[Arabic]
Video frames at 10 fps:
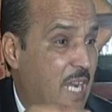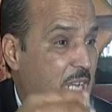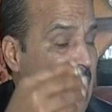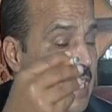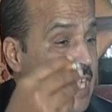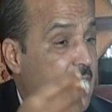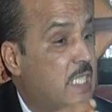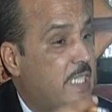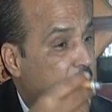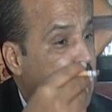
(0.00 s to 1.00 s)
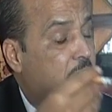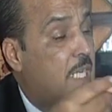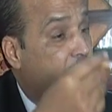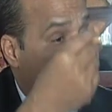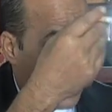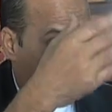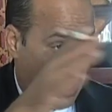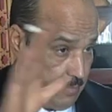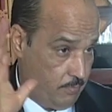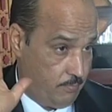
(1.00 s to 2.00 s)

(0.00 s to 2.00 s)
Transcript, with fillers: قال لك احنا يا ناس صحيح احنا ناقصين خبره